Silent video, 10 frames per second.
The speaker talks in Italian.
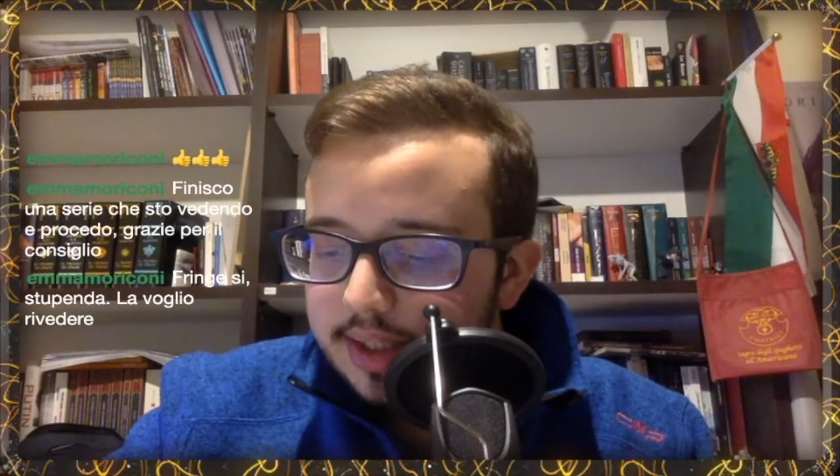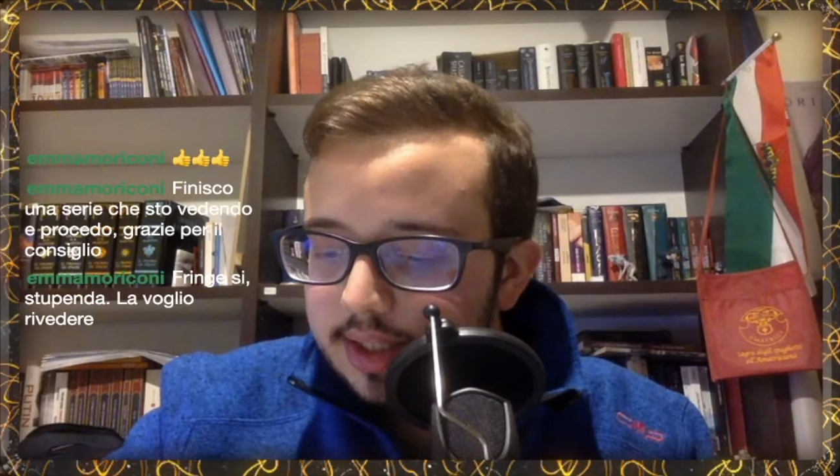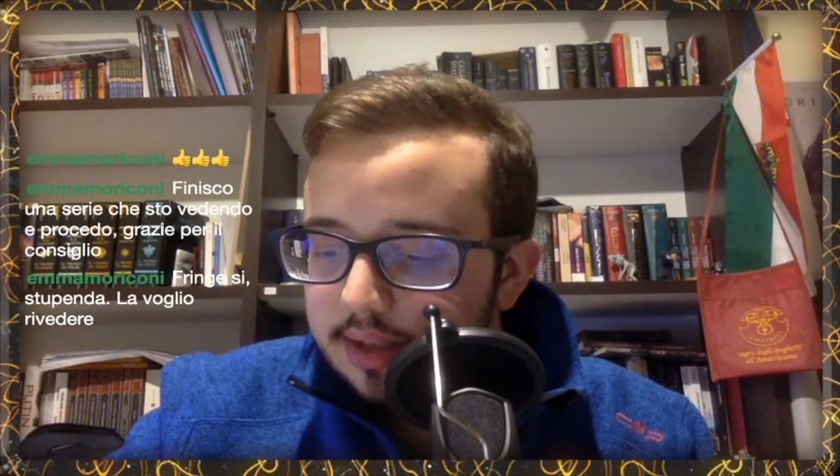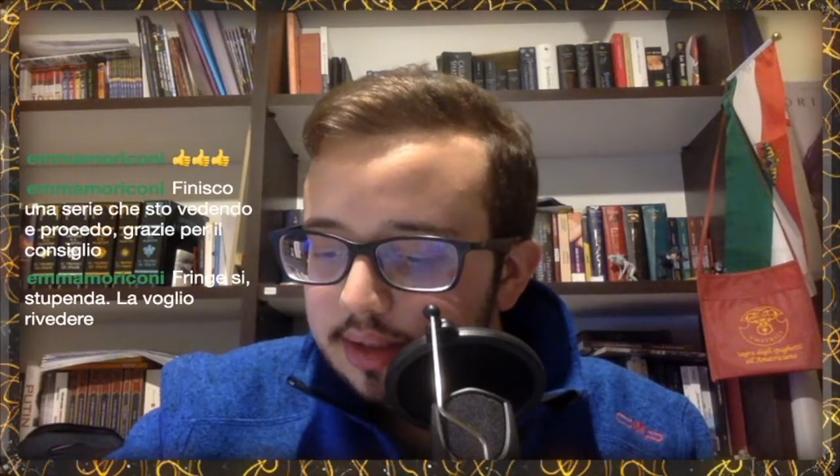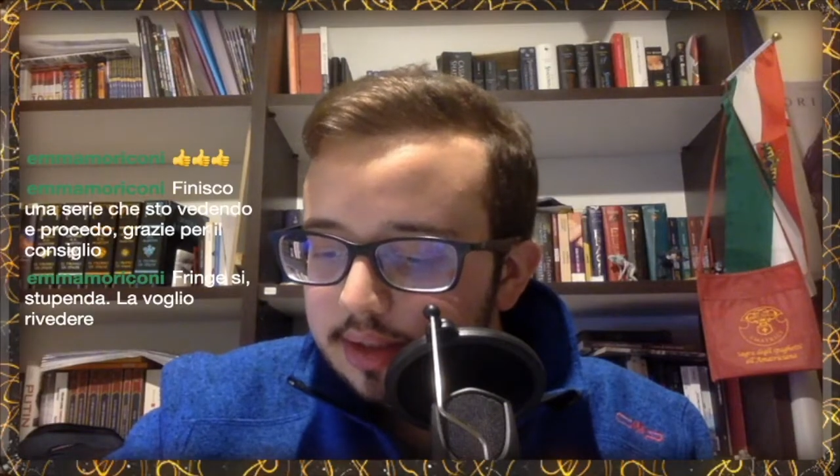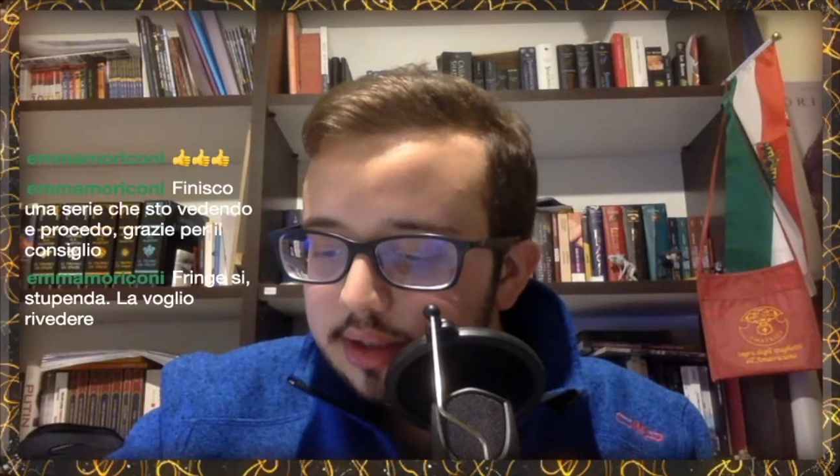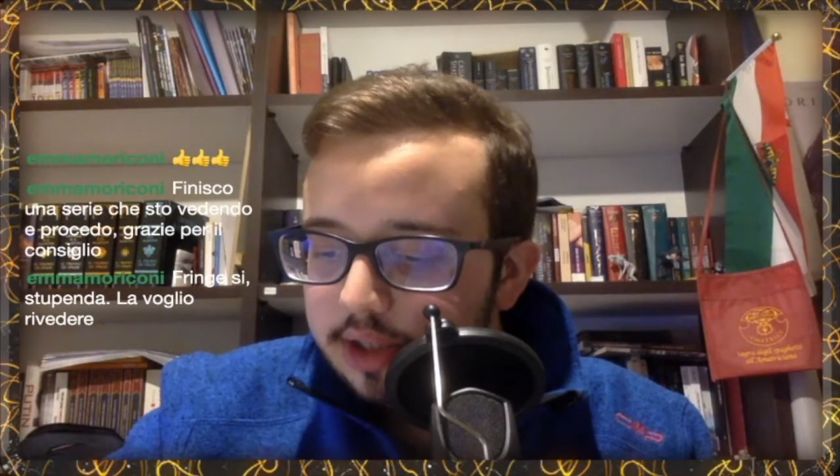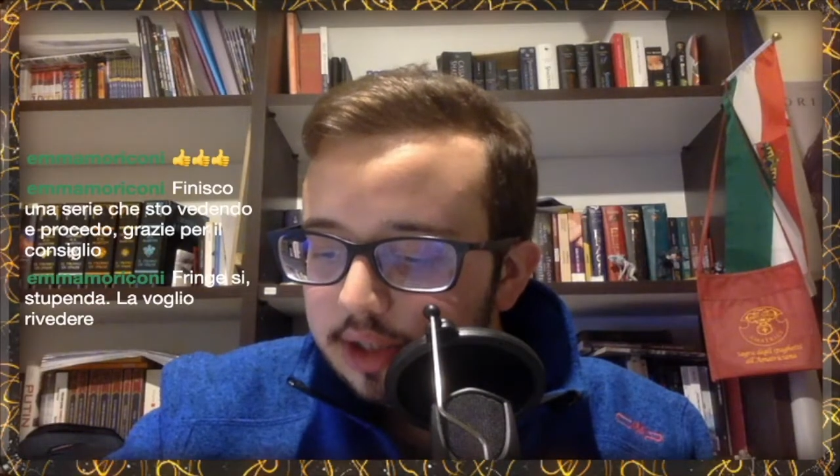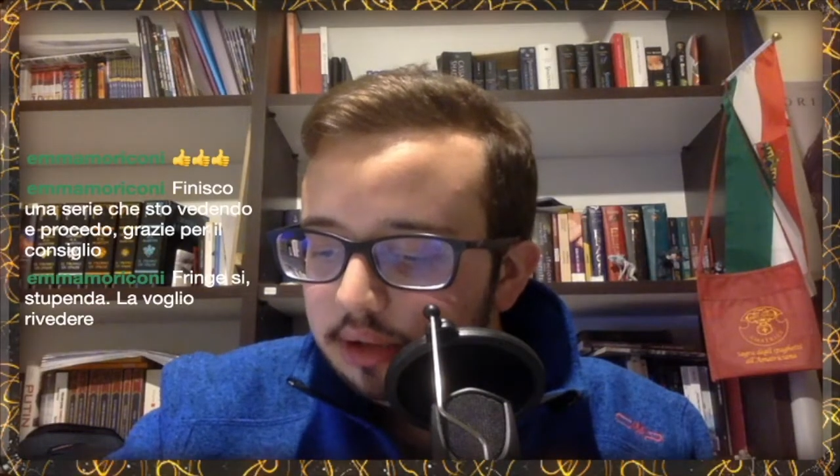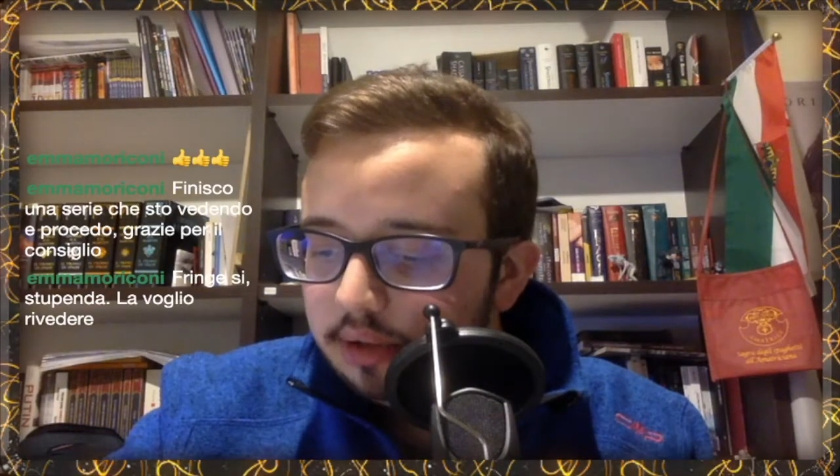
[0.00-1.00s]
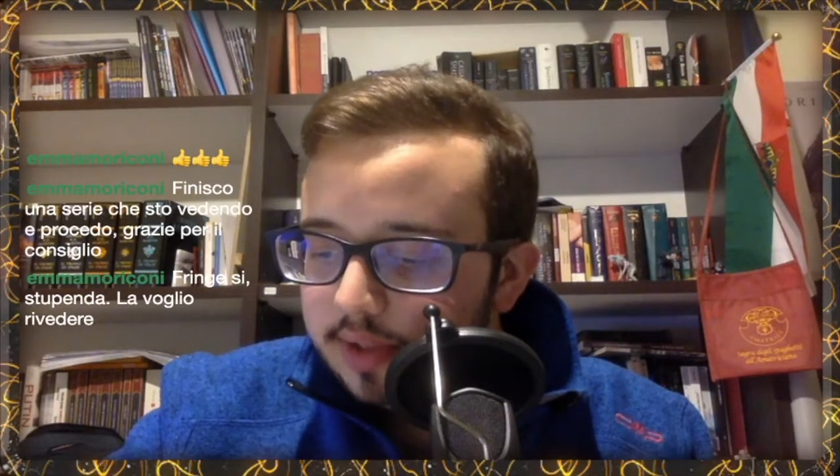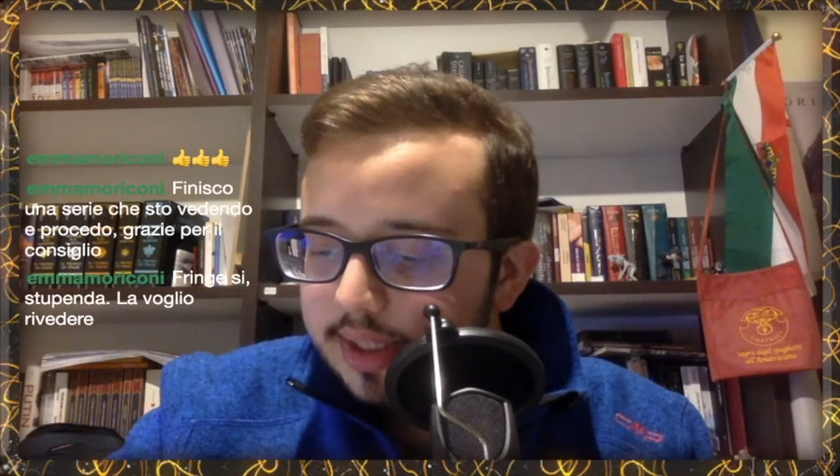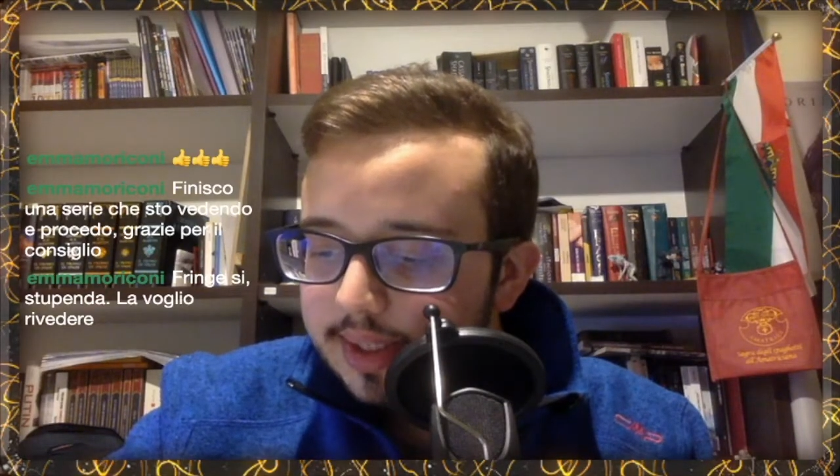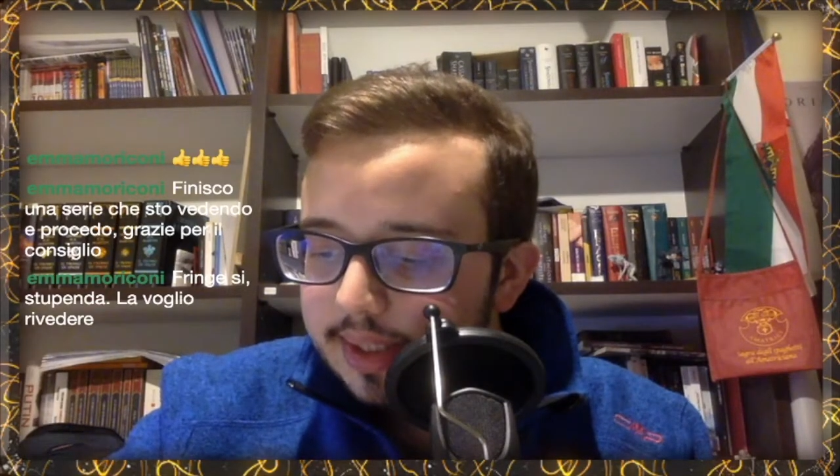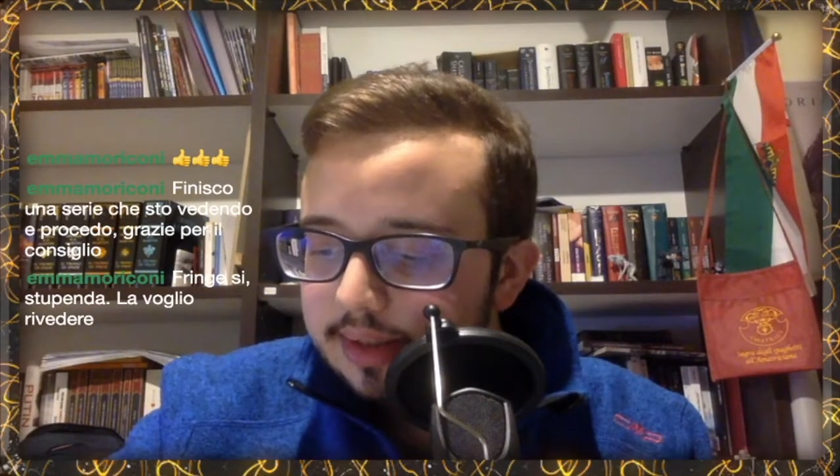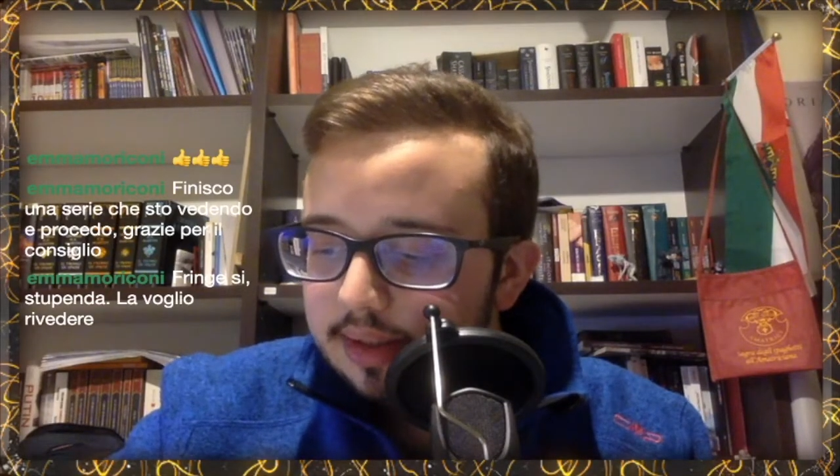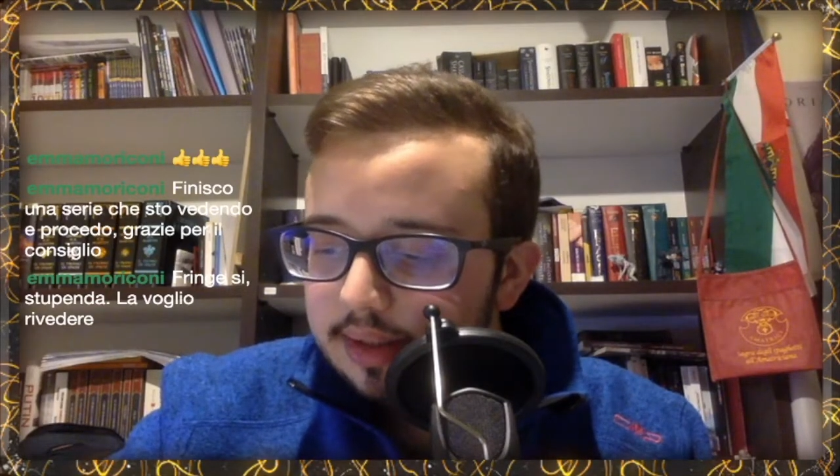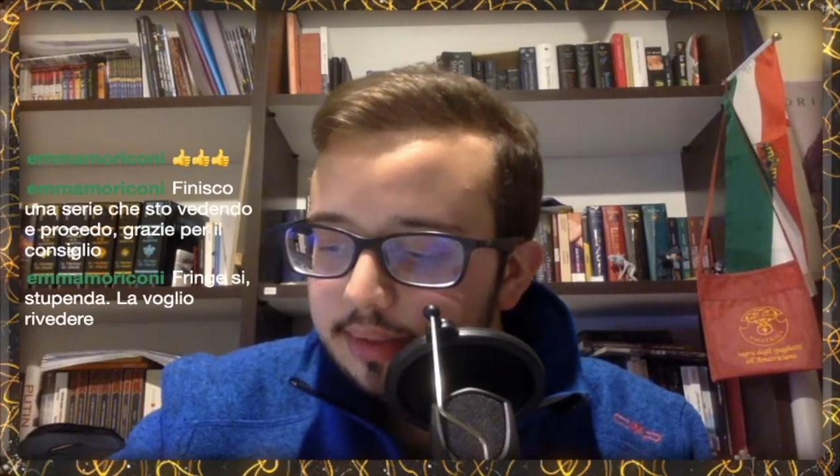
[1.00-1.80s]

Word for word: 627